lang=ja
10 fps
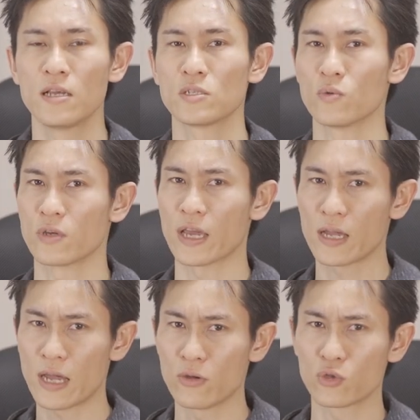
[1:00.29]
その
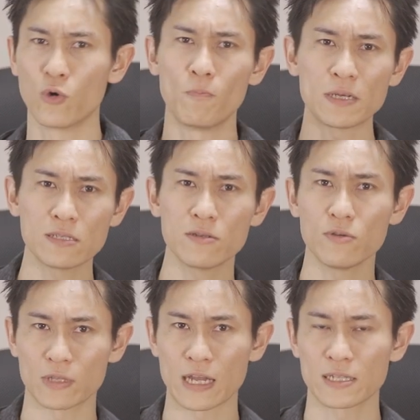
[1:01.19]
限界を突破する
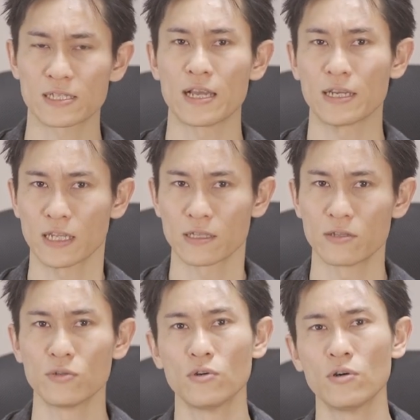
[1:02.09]
ような使い
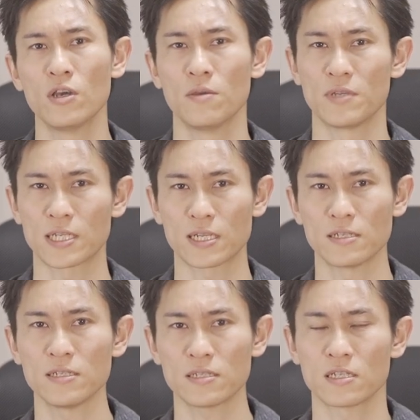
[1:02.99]
方っていうのを皆さ
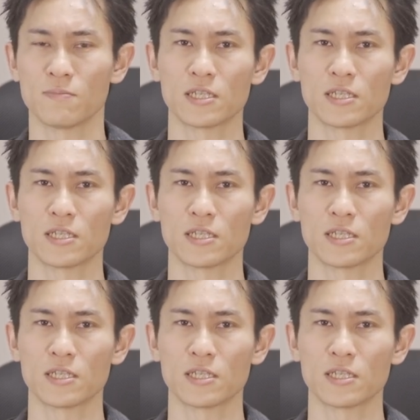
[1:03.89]
んに説